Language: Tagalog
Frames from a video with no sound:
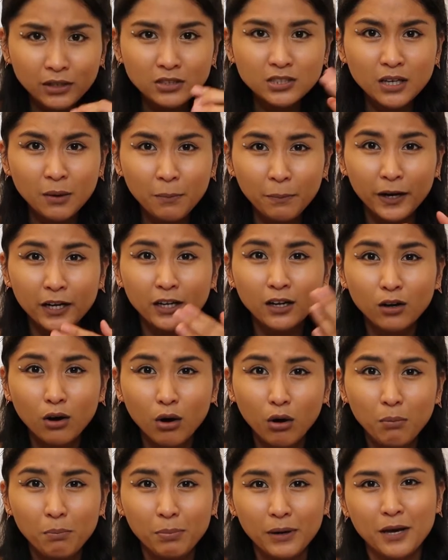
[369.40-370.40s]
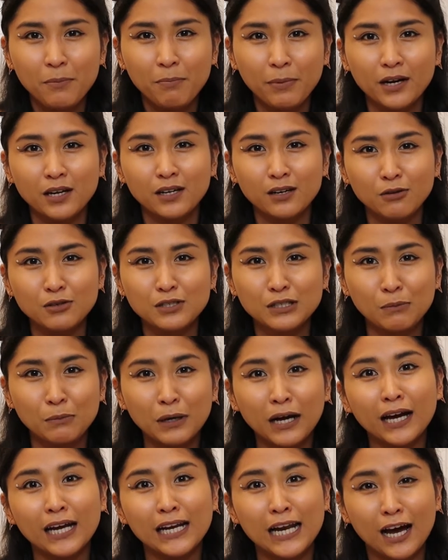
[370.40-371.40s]
Pero syempre, nagko-comply pa rin ako sa
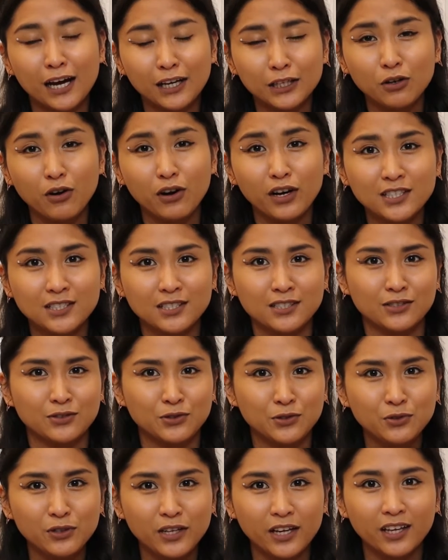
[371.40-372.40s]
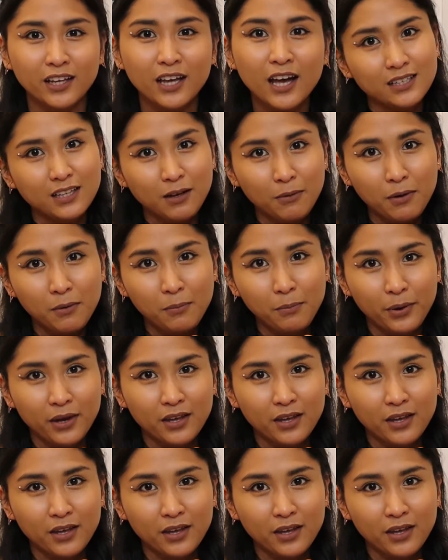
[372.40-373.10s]
mga kailangan ko as a student. Hindi naman